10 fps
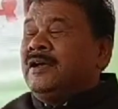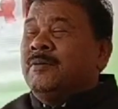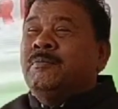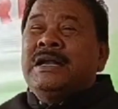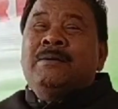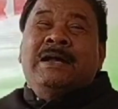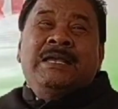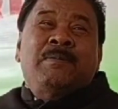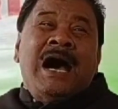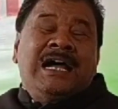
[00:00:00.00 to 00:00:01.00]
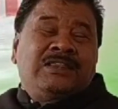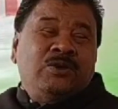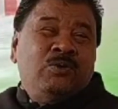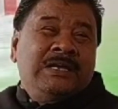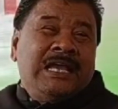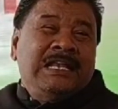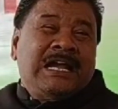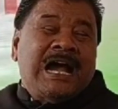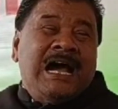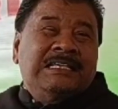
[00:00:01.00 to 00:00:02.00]
बड़ी बड़ी बात उनके लिए
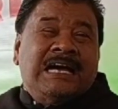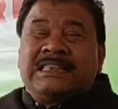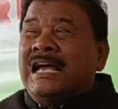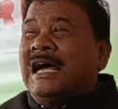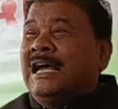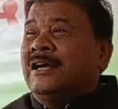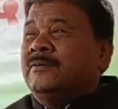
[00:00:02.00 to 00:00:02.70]
कहा जाता है